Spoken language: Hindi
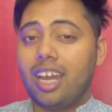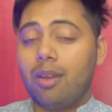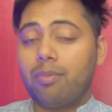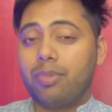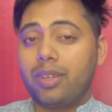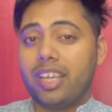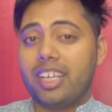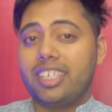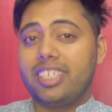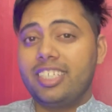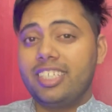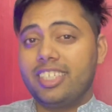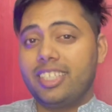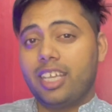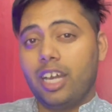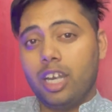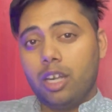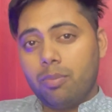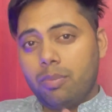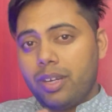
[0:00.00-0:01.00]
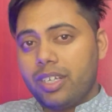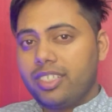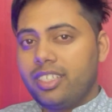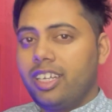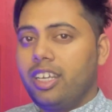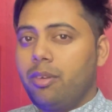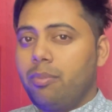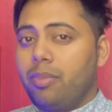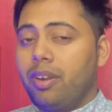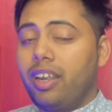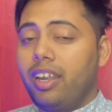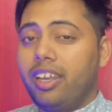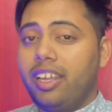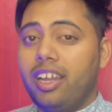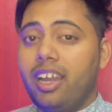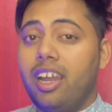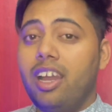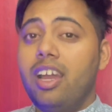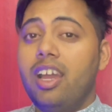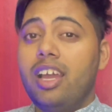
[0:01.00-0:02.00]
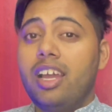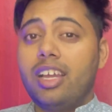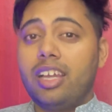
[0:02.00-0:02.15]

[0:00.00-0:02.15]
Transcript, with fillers: आपके किसी थर्ड पर्सन ने पढ़ लिया